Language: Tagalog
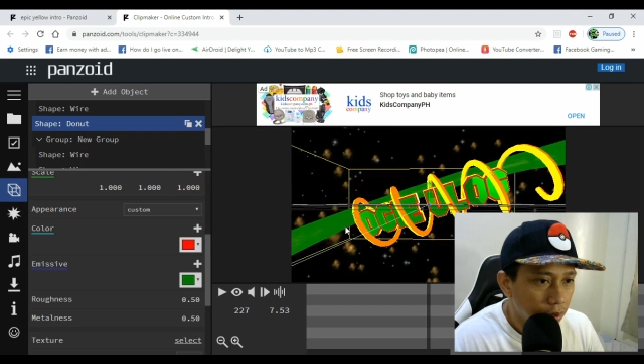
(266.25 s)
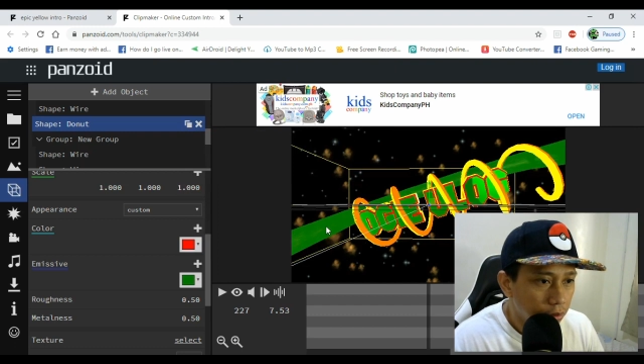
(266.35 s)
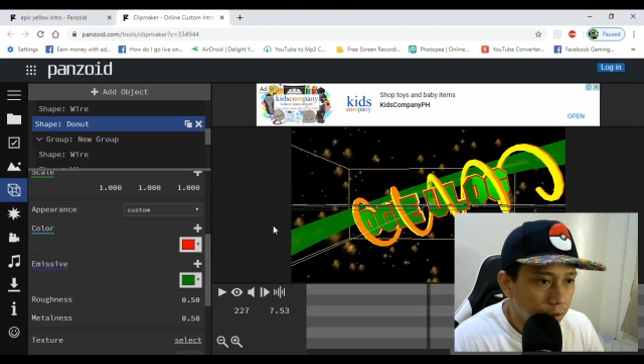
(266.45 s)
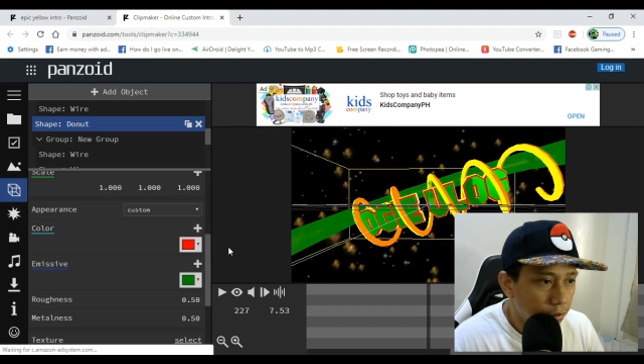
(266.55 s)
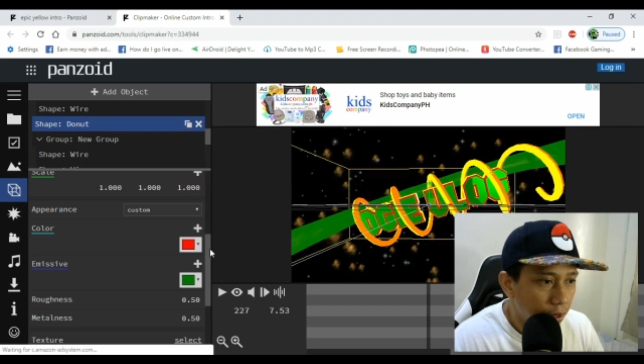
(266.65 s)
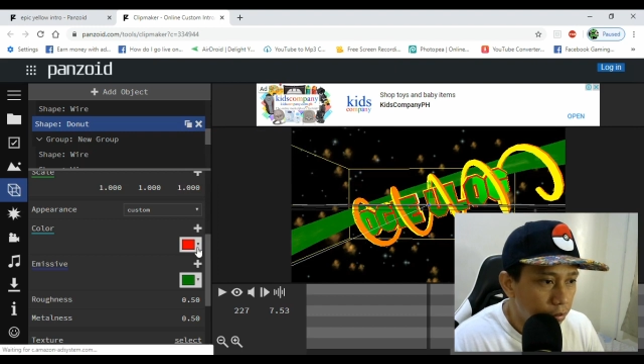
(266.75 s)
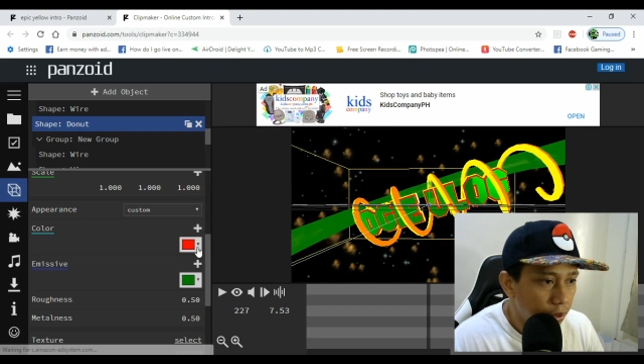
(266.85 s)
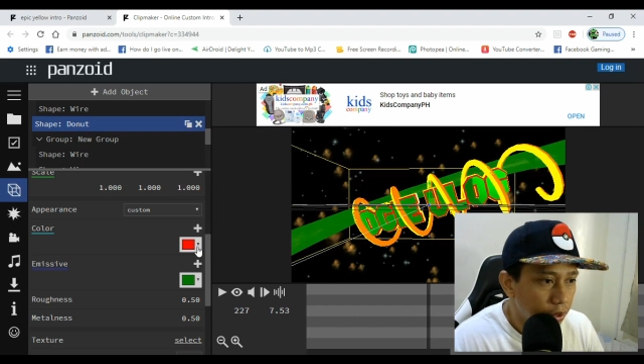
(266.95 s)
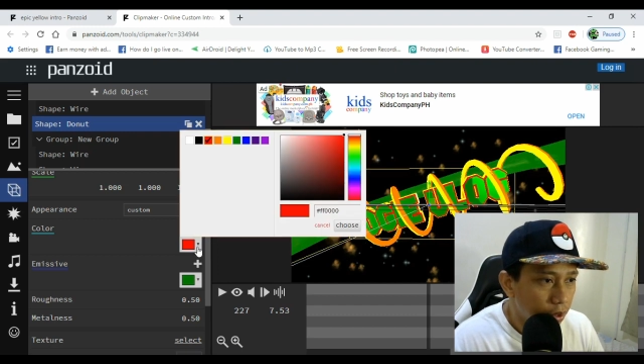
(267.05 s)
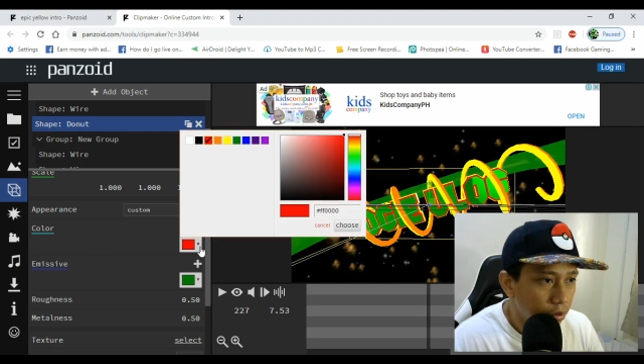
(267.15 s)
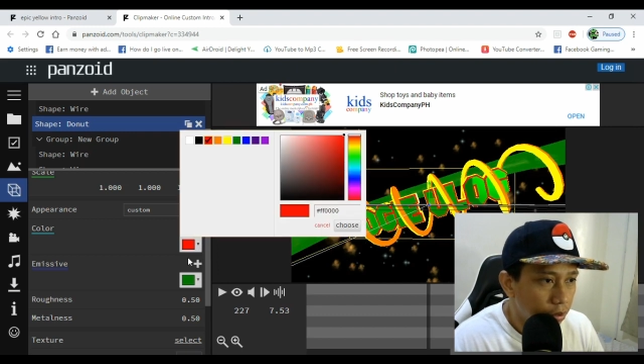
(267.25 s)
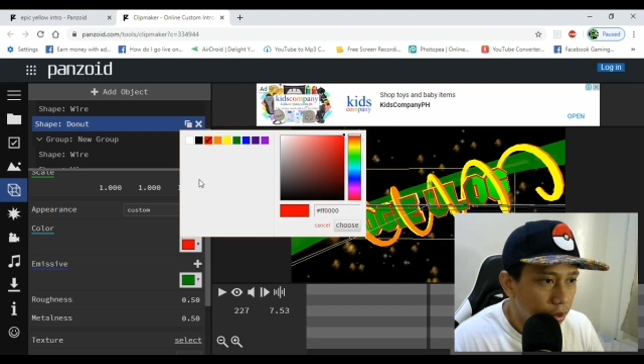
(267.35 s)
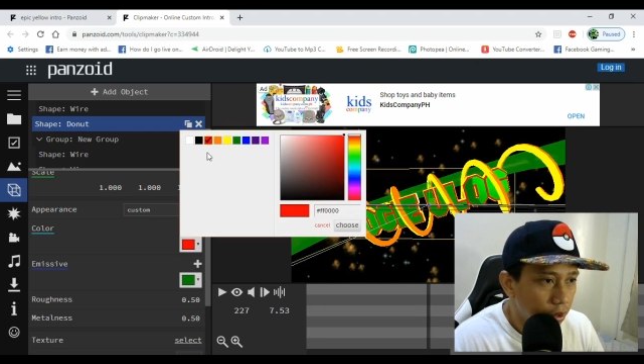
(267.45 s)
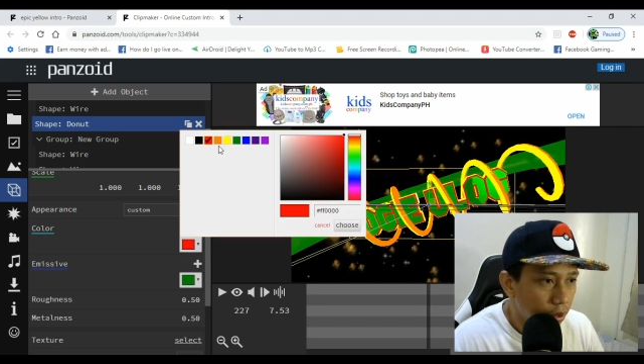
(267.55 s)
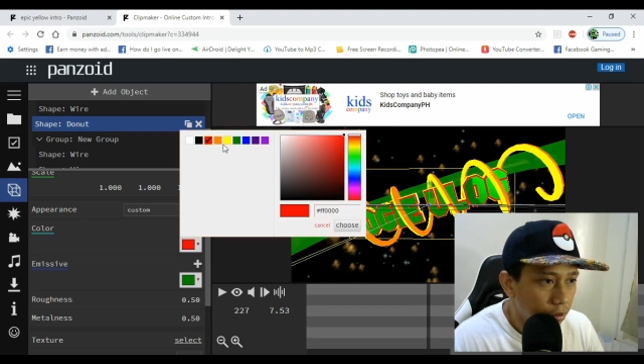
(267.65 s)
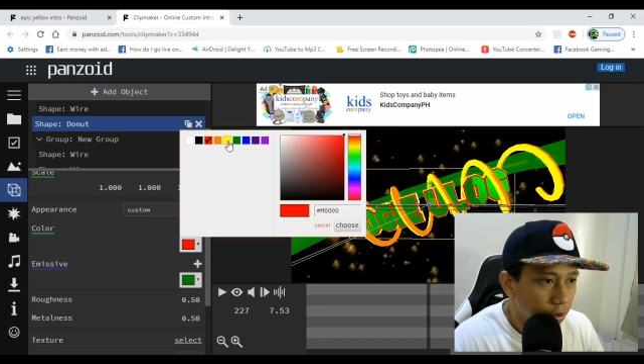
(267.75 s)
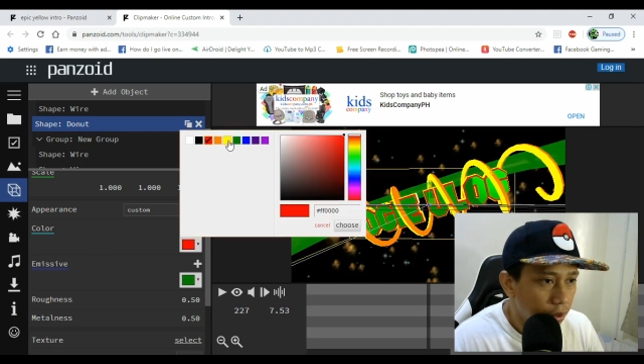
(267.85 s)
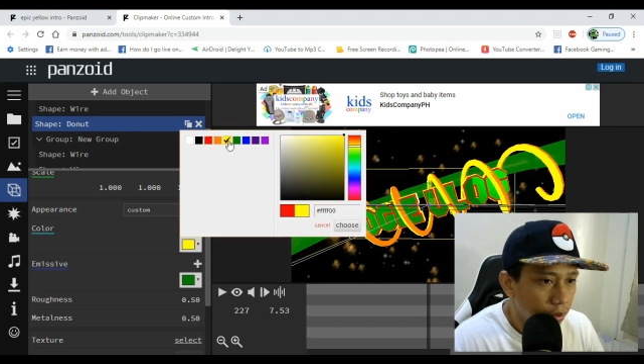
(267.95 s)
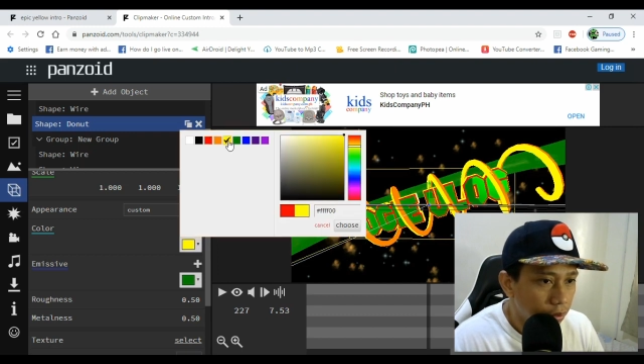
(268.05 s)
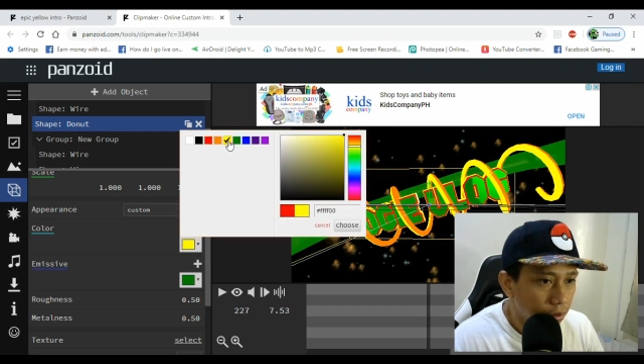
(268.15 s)
kung magbe-blend siya so hindi siya
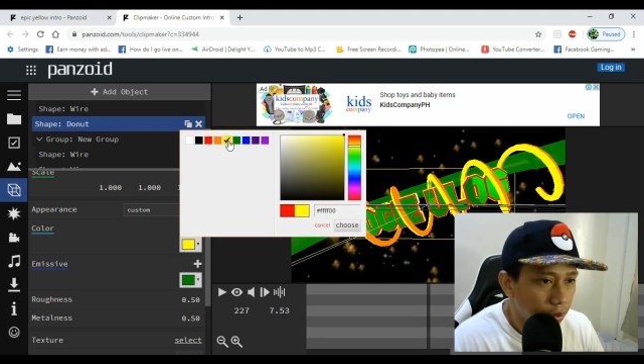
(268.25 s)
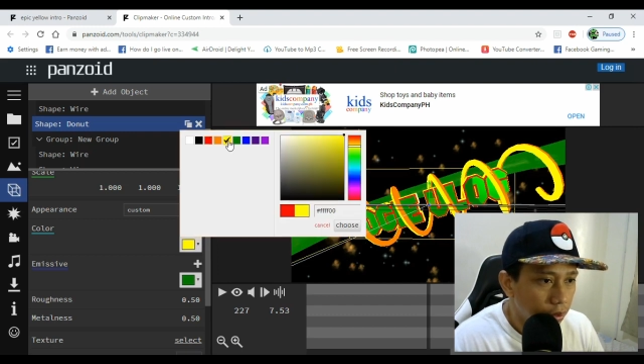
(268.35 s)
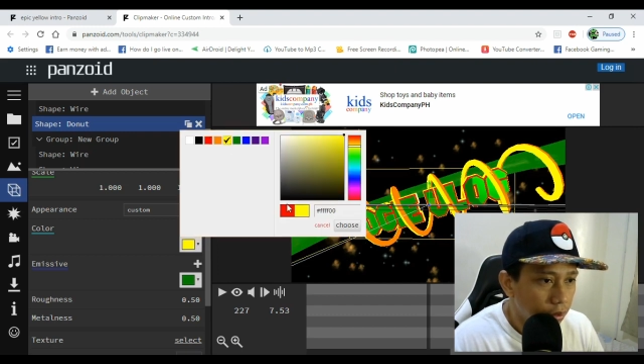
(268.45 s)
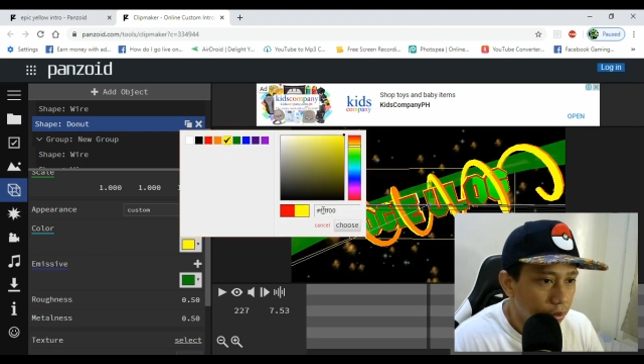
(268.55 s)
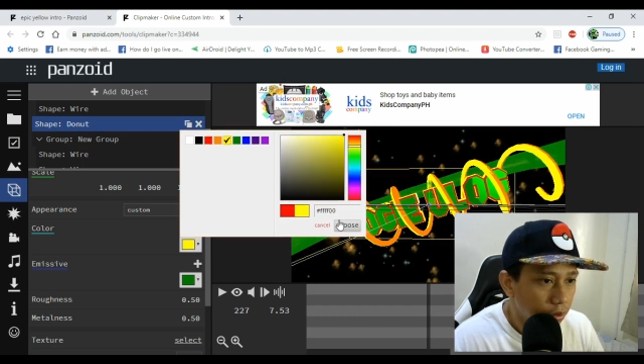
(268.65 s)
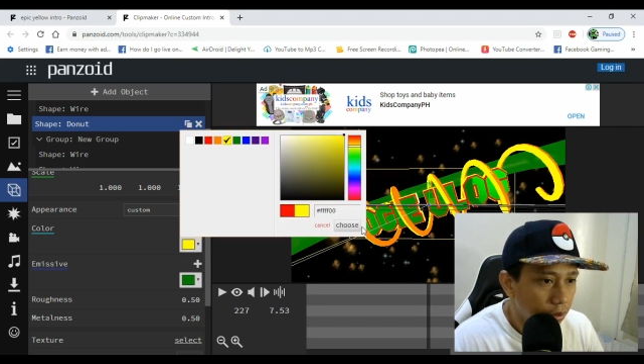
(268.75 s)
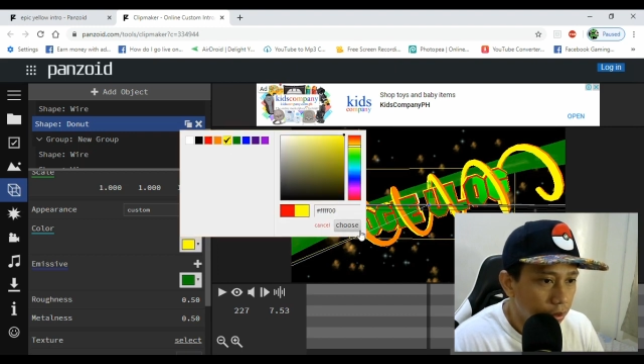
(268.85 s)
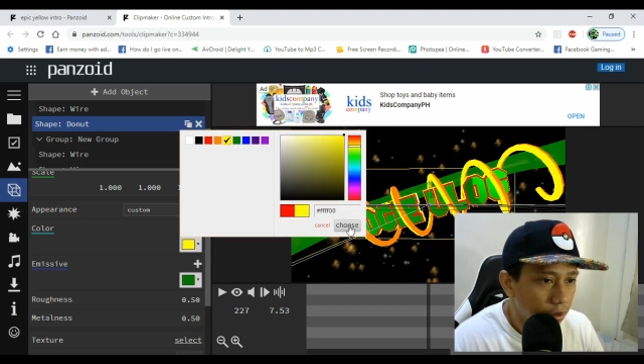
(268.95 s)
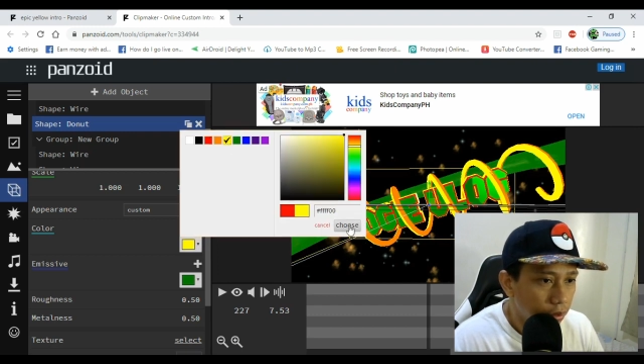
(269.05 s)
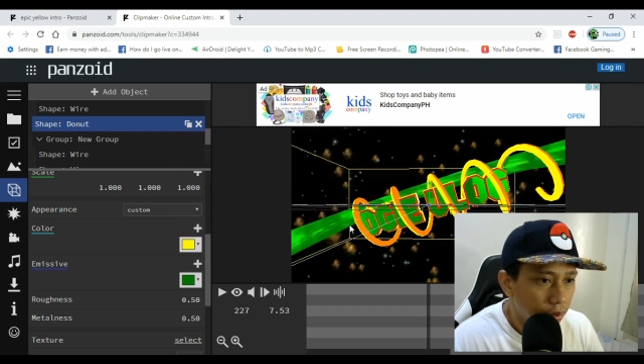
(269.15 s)
nag-blend okay so yan